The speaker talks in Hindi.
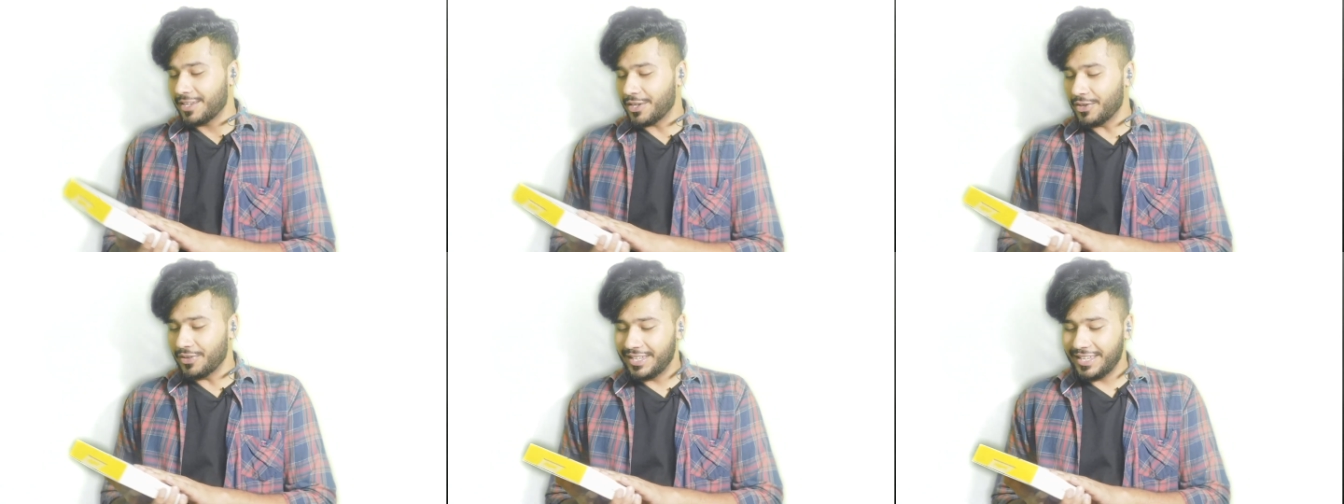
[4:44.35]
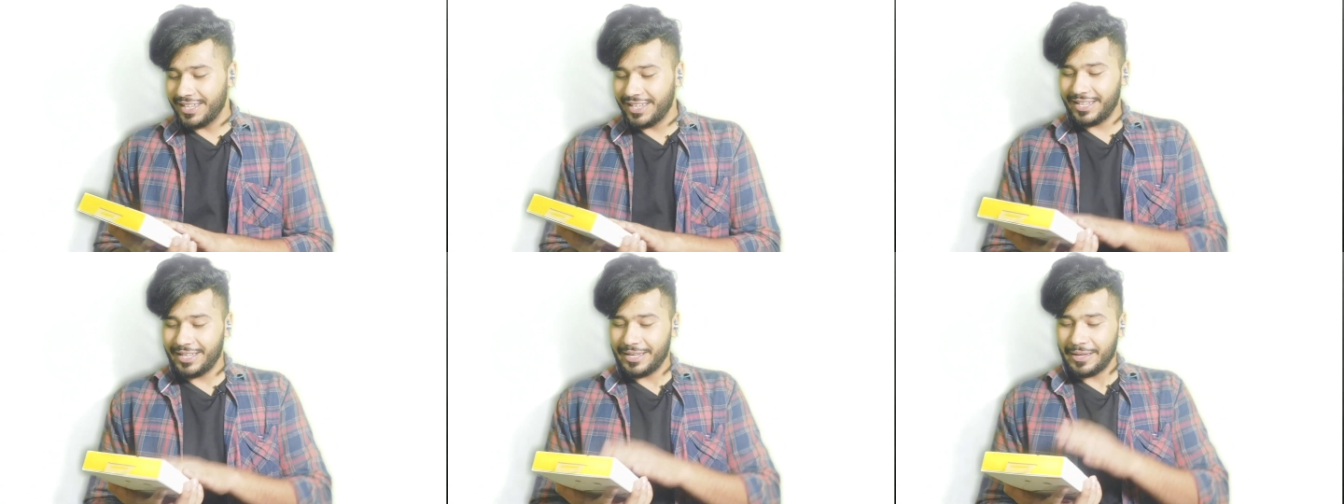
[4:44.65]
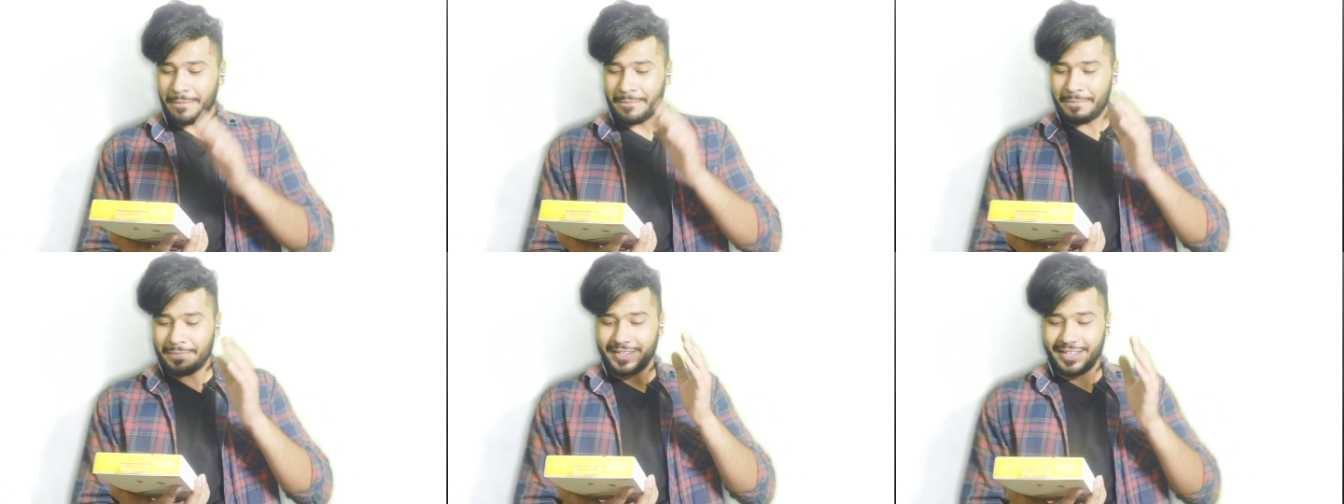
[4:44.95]
क्योंकि
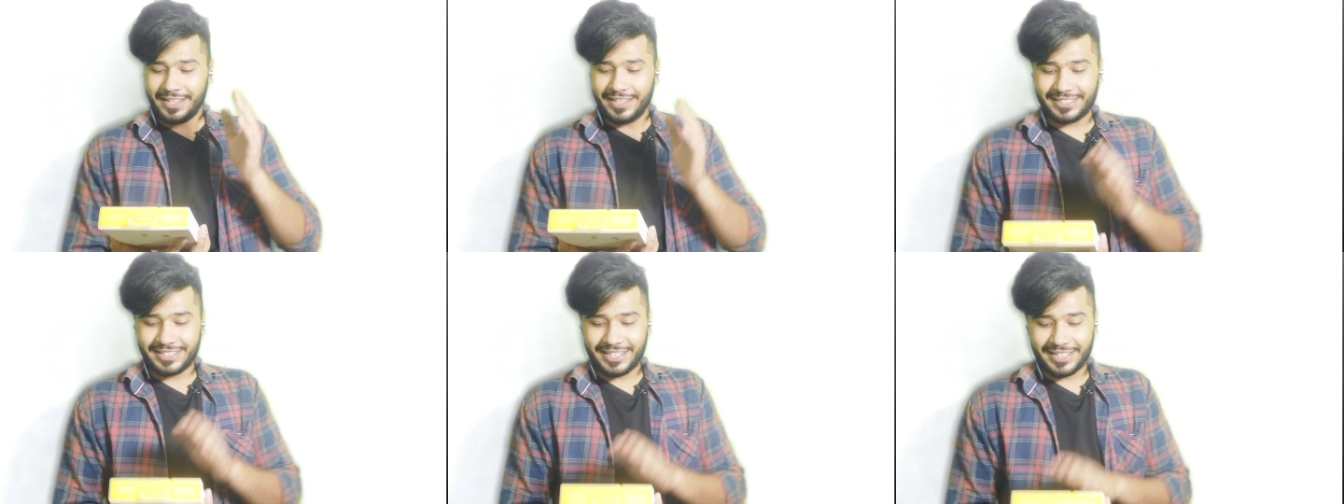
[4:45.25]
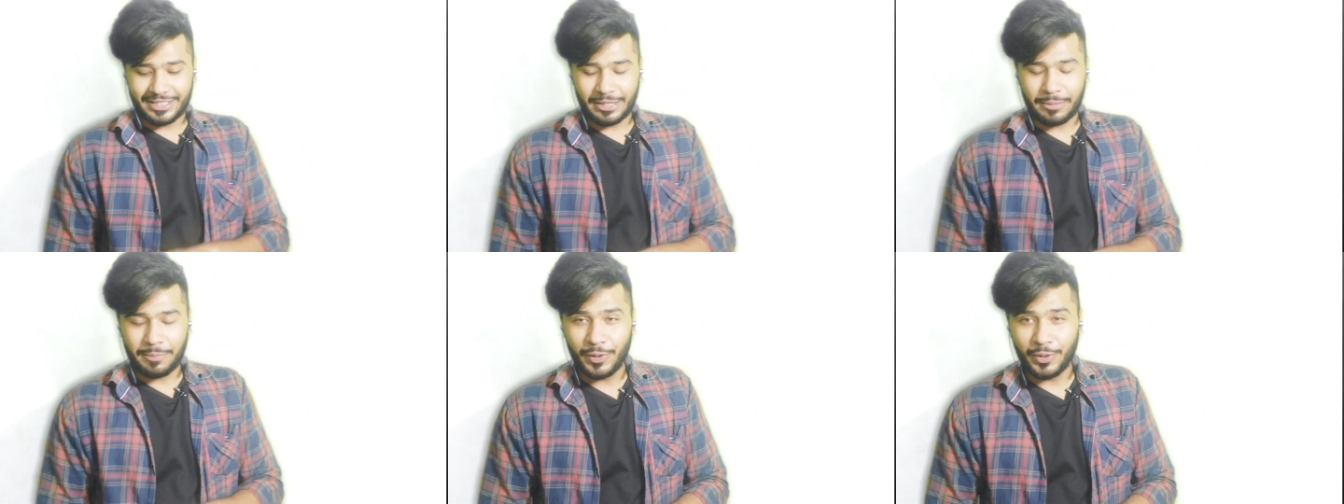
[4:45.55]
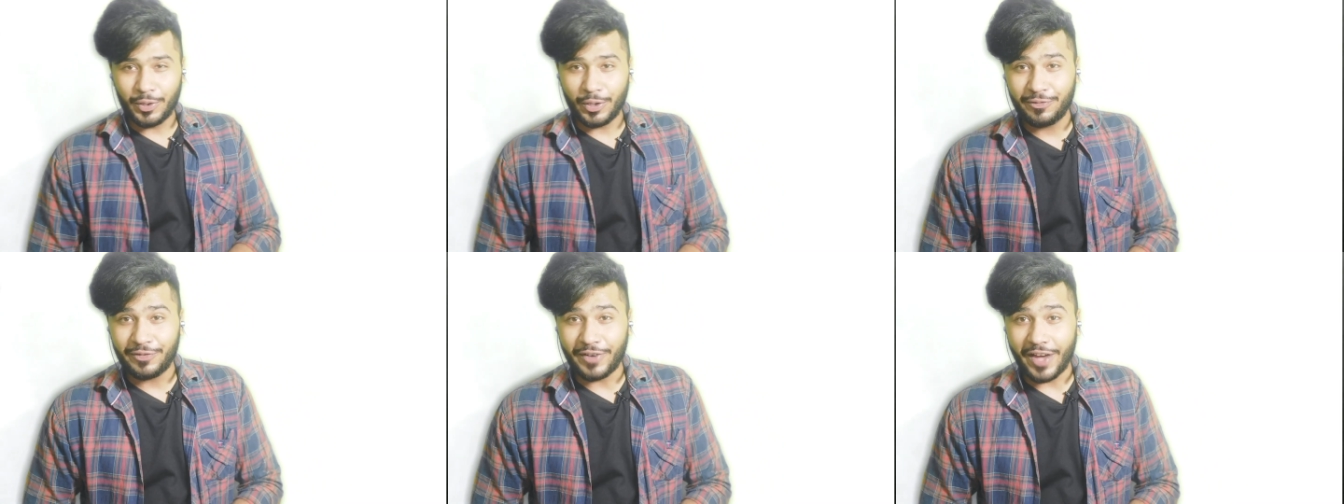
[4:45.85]
इसके अंदर
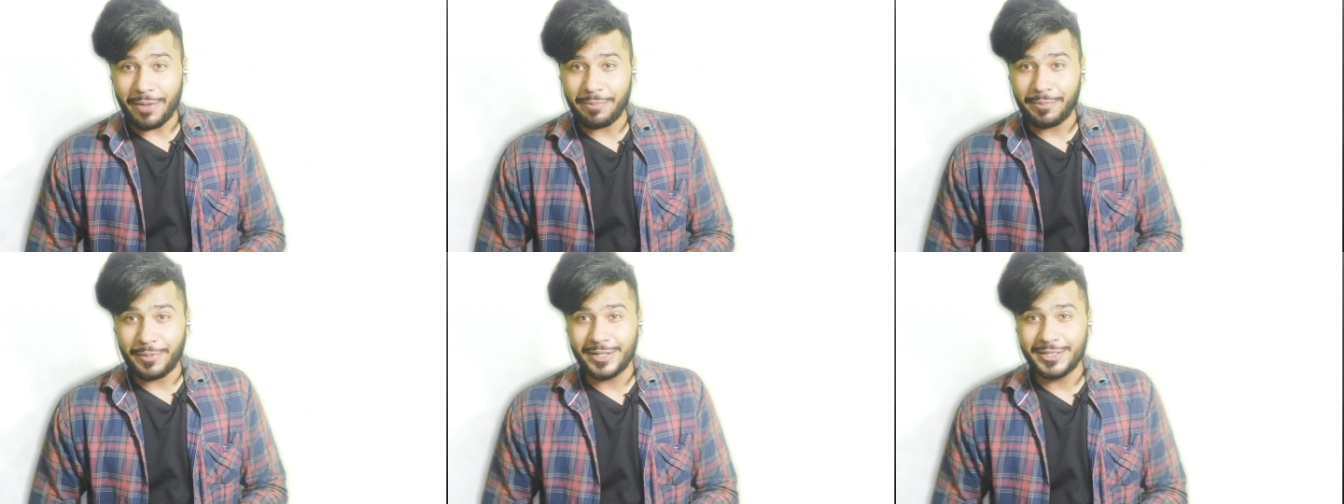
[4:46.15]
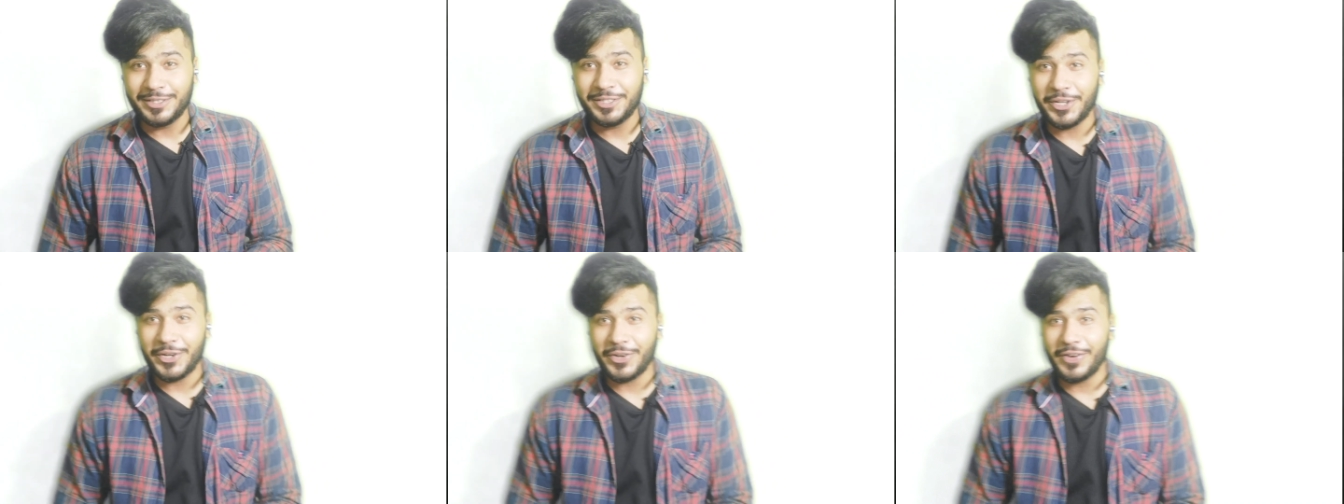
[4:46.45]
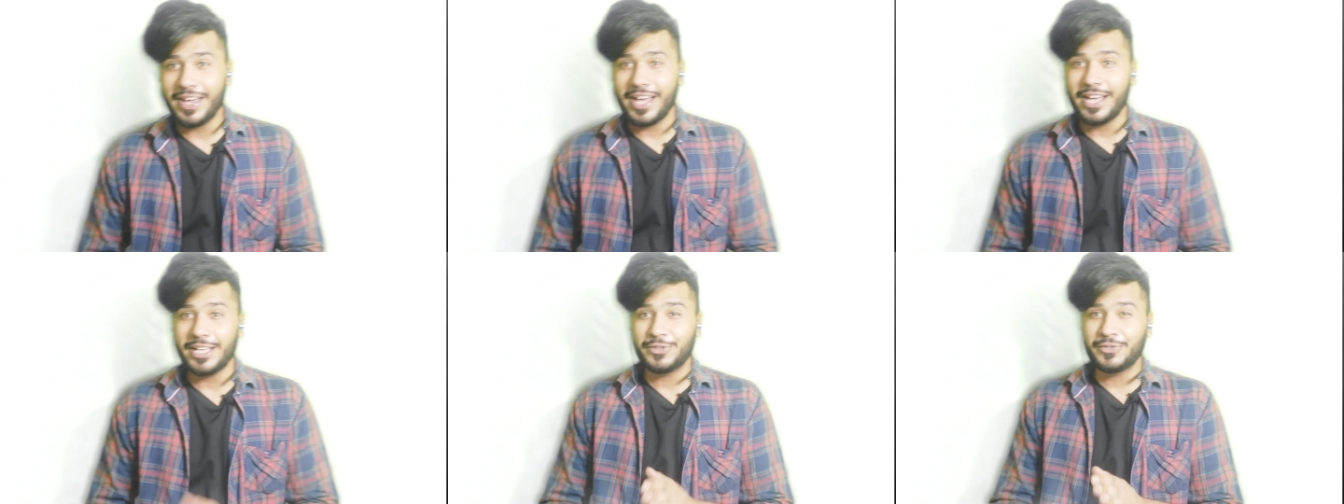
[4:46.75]
ब्लूटूथ
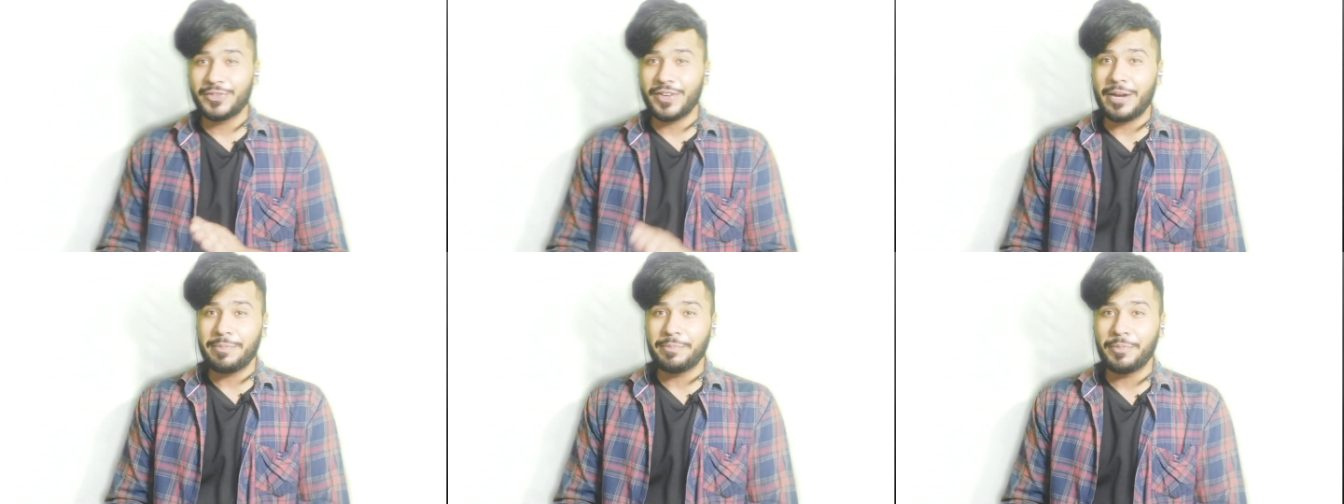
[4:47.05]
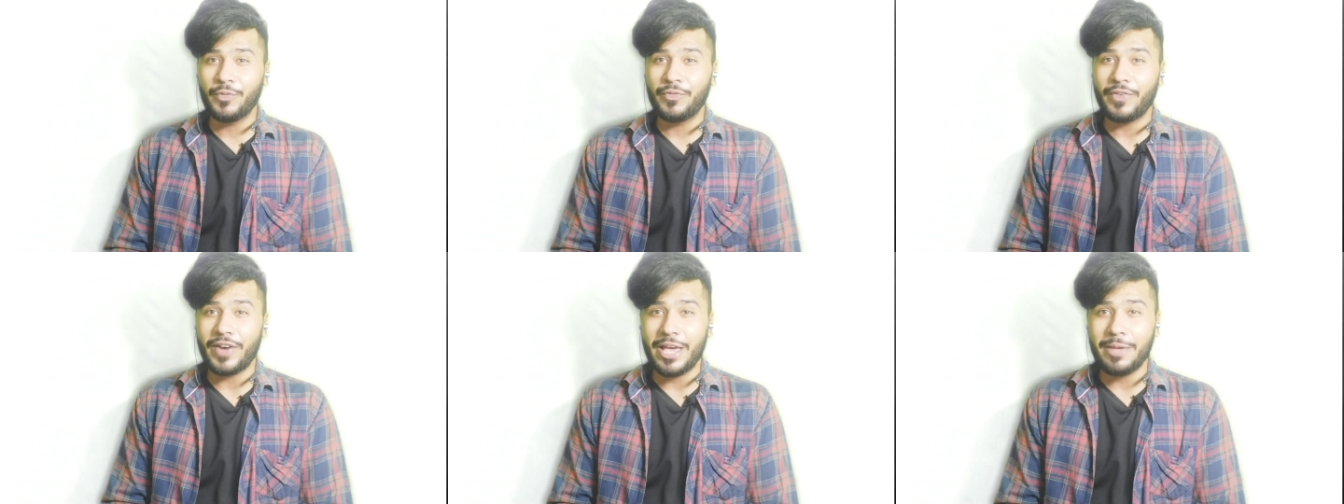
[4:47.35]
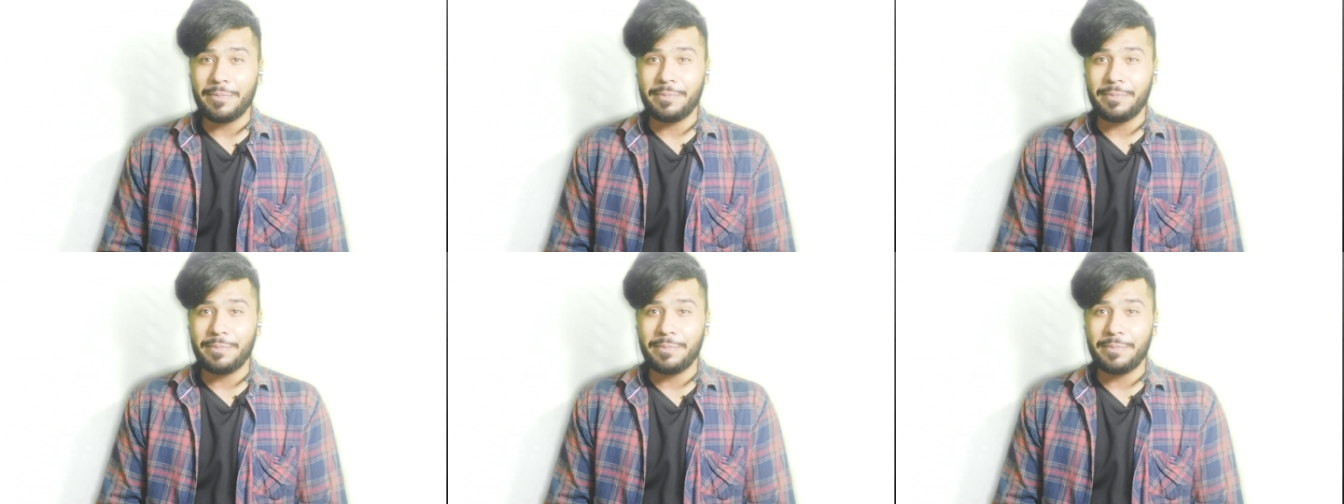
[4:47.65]
5.0 है स्वेट प्रूफ